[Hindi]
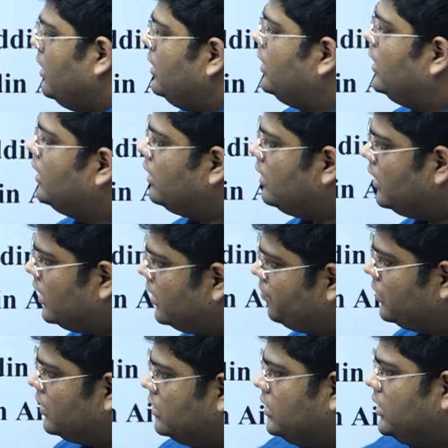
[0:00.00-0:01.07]
निकाल लिया
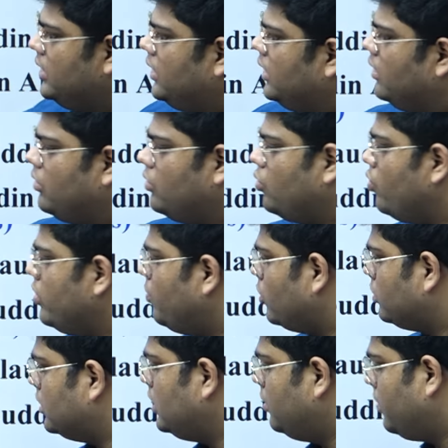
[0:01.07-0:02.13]
ठीक है कोई
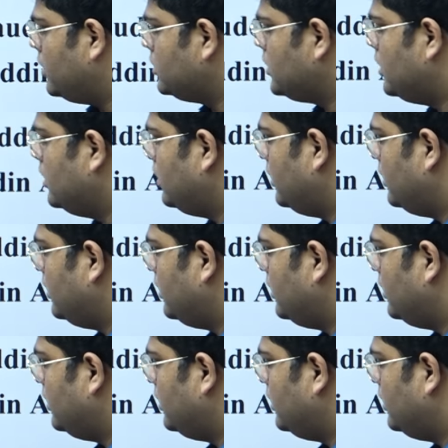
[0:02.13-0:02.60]
बहुत अधिक परेशानी